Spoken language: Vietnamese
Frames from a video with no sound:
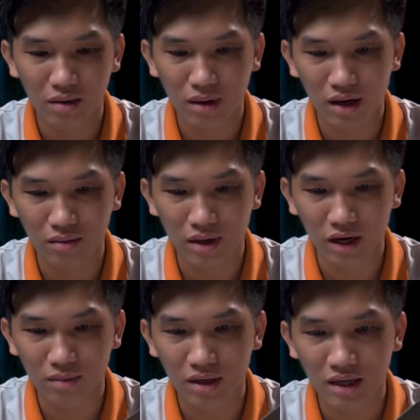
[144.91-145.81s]
khi mà
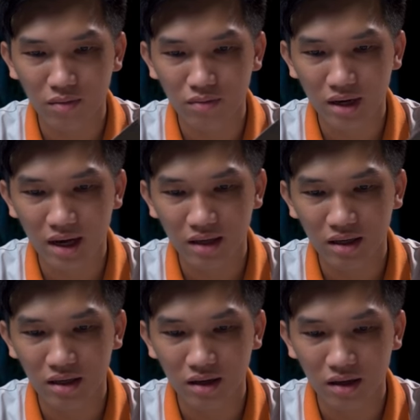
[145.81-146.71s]
mở bên trong ra
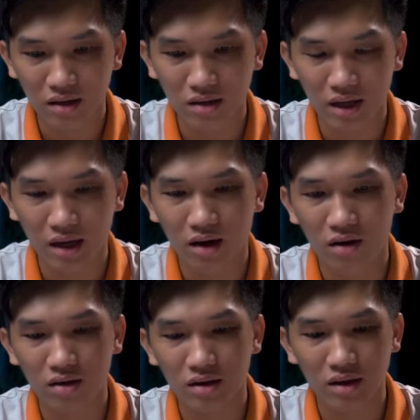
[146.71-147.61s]
thì sẽ
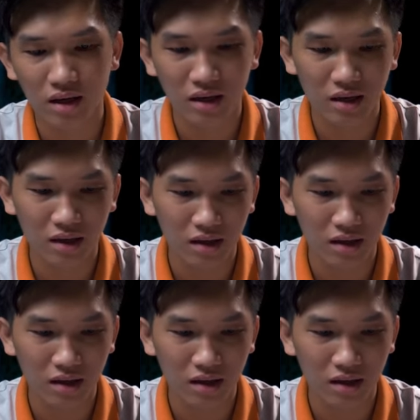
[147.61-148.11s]
có những cái